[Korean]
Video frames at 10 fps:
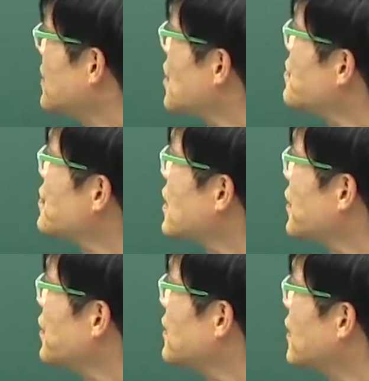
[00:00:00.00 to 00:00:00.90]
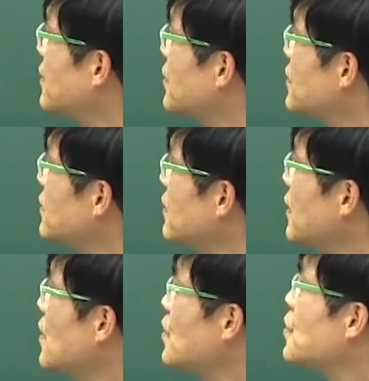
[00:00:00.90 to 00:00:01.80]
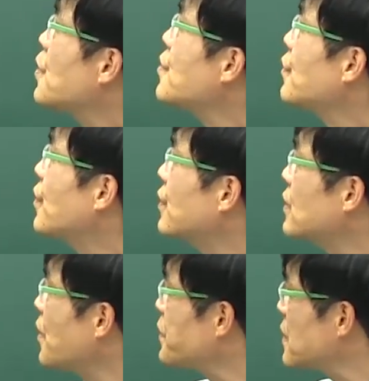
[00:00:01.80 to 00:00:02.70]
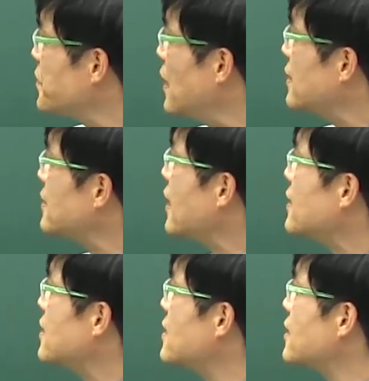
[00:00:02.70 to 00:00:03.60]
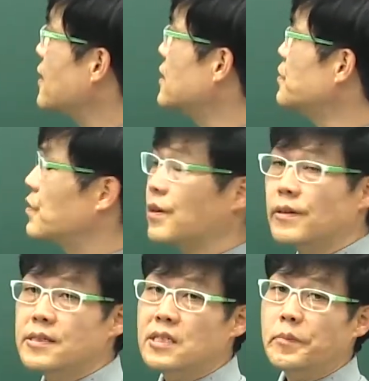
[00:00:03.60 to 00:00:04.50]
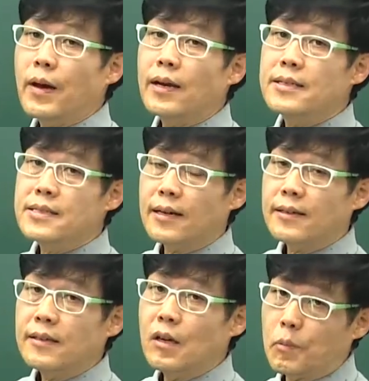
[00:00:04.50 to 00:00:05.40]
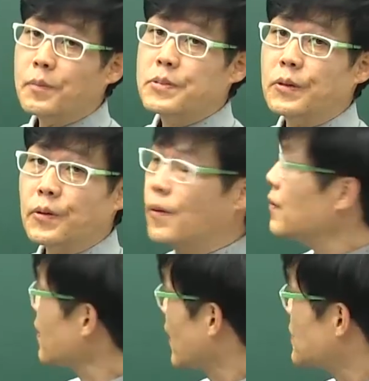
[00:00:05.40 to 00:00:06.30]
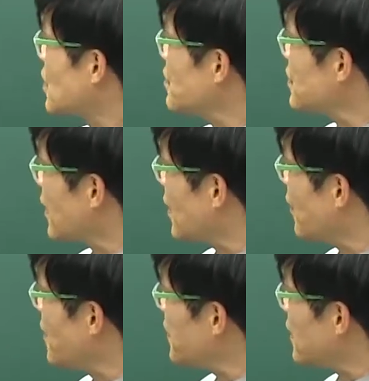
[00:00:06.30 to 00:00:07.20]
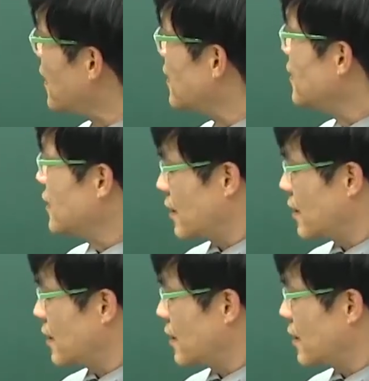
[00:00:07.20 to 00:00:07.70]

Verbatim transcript: 점유자라고 한다는 것은 소유권은 없지만 사실상 그 물건을 지배하는 자를 예, 법적으로 점유자라고 합니다.